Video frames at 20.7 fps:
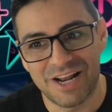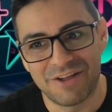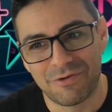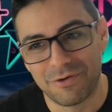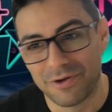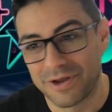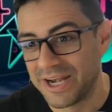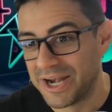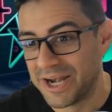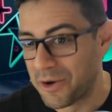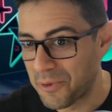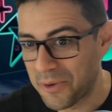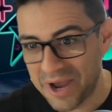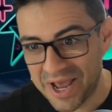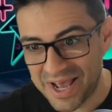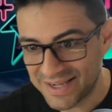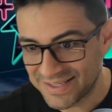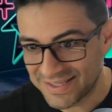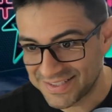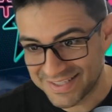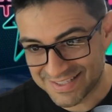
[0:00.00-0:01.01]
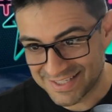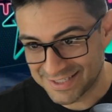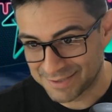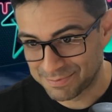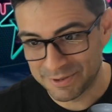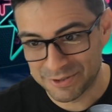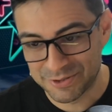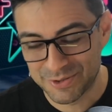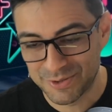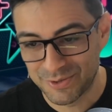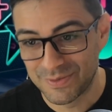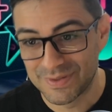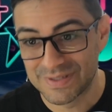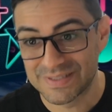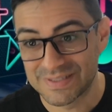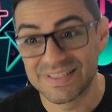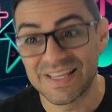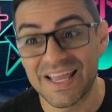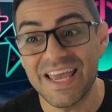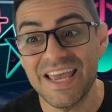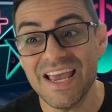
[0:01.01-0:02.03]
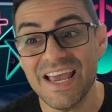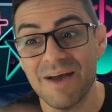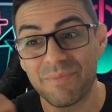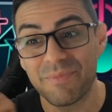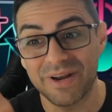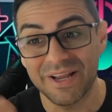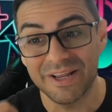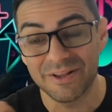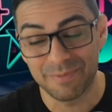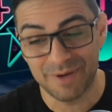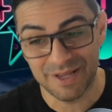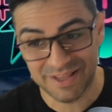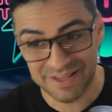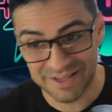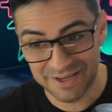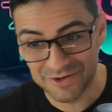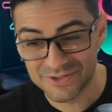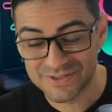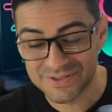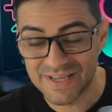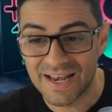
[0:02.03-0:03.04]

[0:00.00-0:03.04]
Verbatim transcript: Ela falou que não conhece essas pessoas, nem a Brenda Matheus.